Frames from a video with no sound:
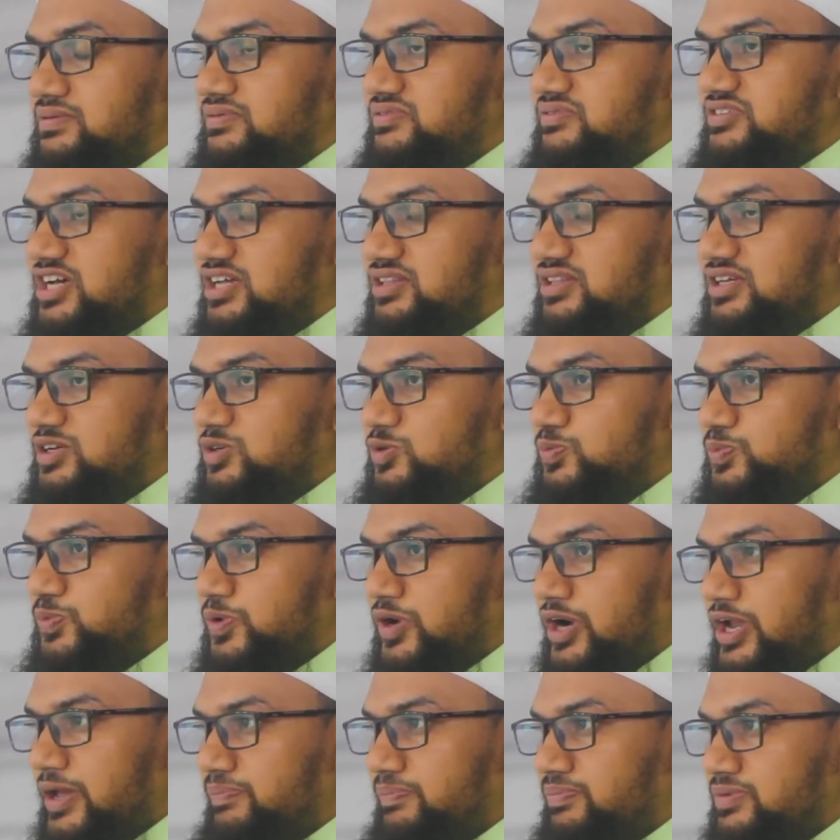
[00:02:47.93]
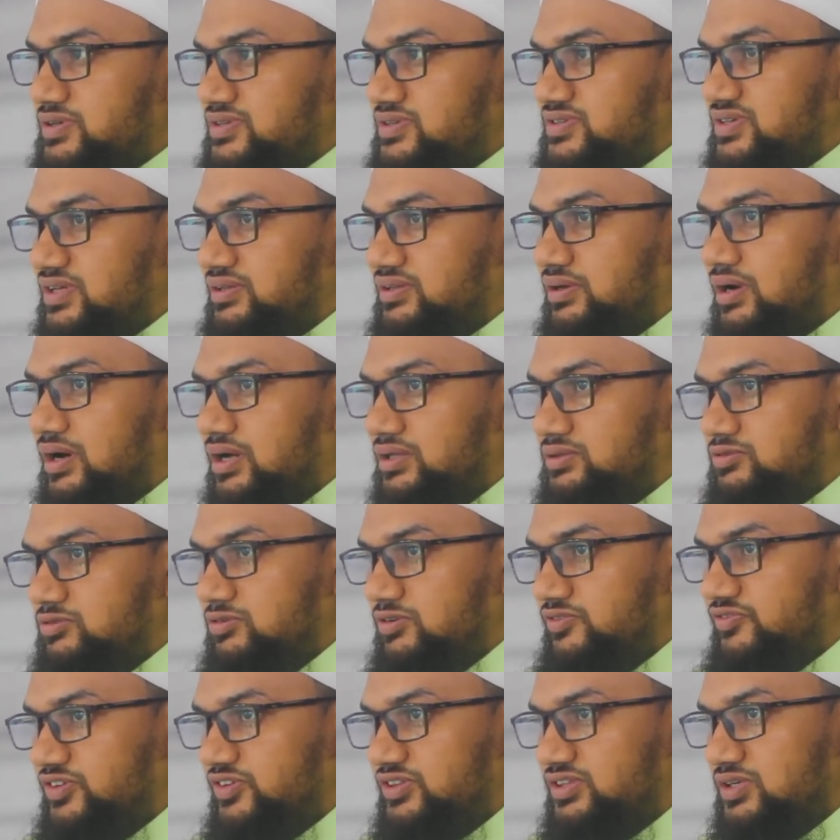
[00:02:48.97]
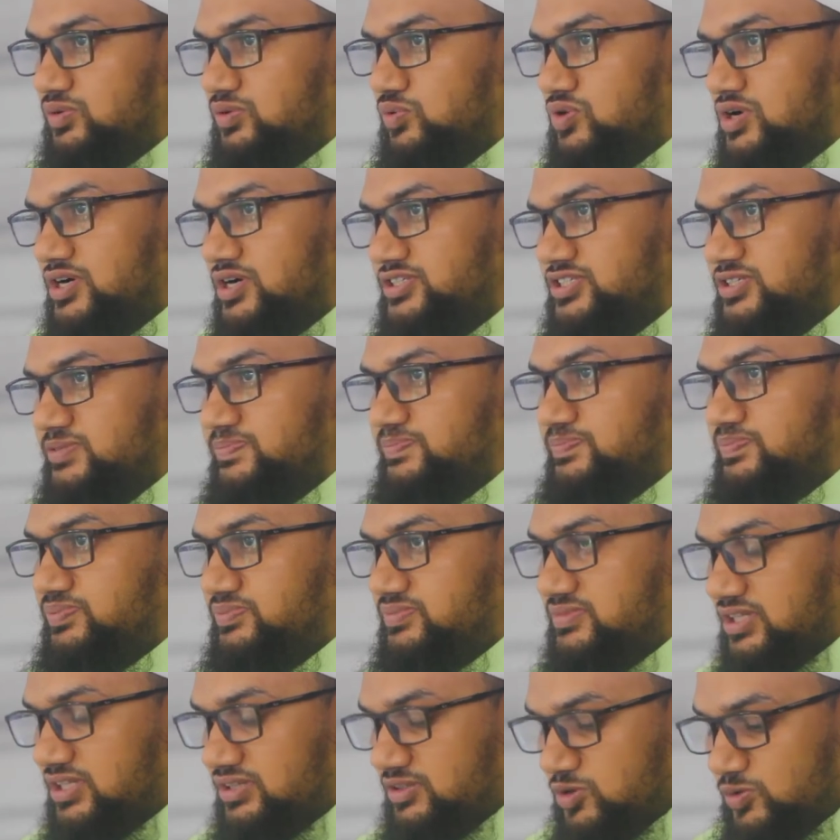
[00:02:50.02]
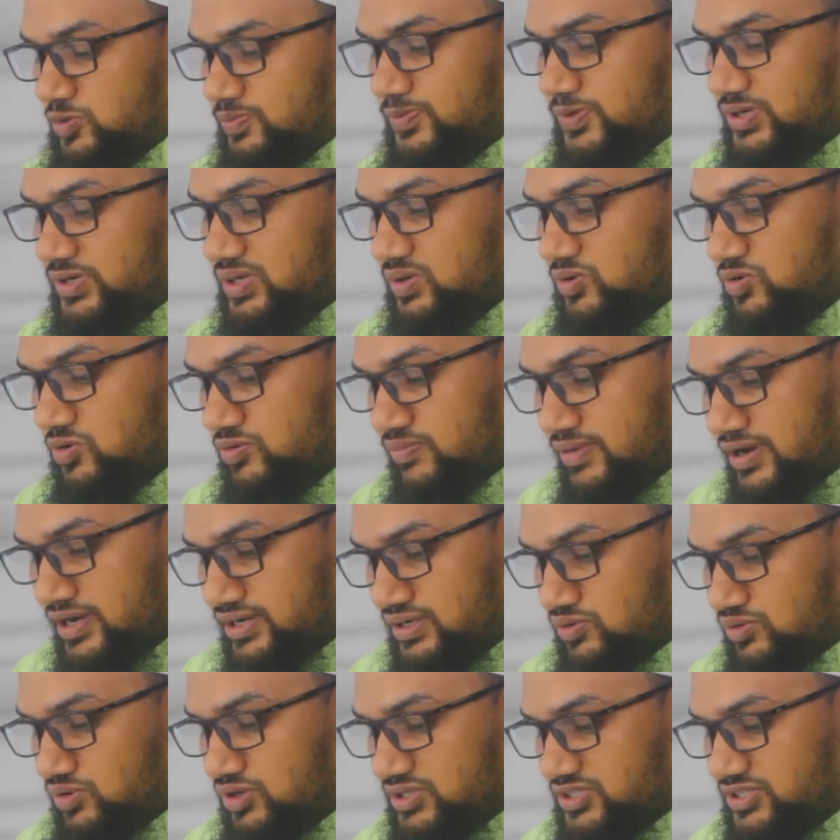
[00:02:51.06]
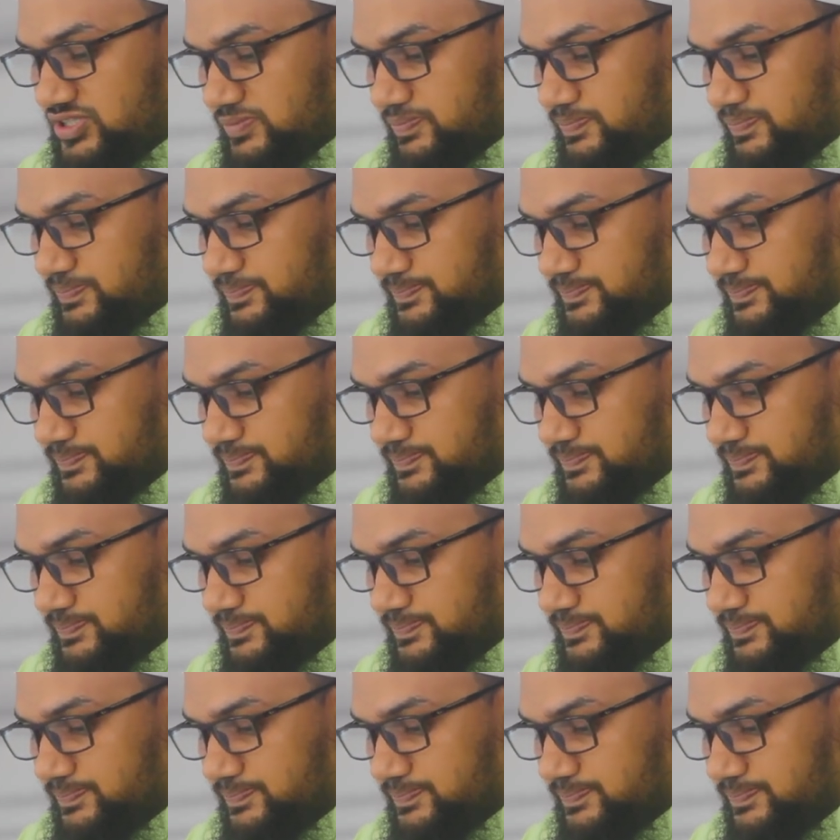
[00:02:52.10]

যাদের উপরে সদকাতুল ফিতির ওয়াজিব তাদের উপরে কোরবানি ওয়াজিব